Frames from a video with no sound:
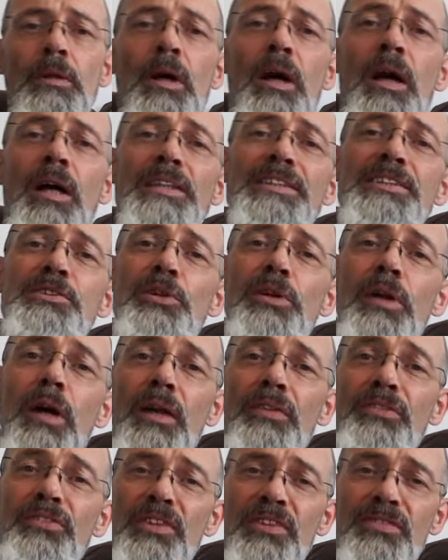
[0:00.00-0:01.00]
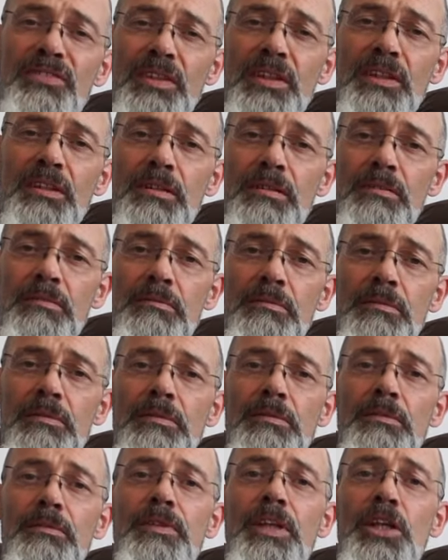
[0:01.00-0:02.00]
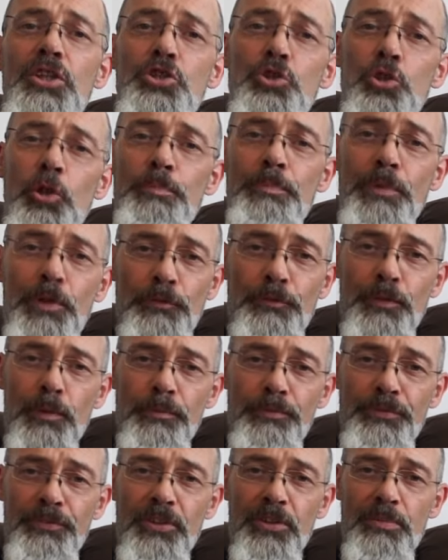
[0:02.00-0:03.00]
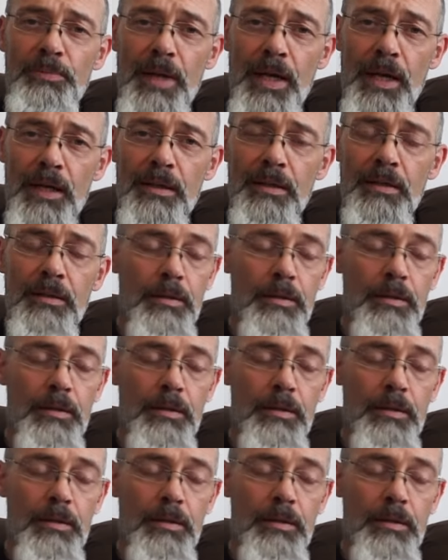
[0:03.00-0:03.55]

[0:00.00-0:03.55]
Hast du einen Hansi gesehen? Der schuld mir noch 50 Mark.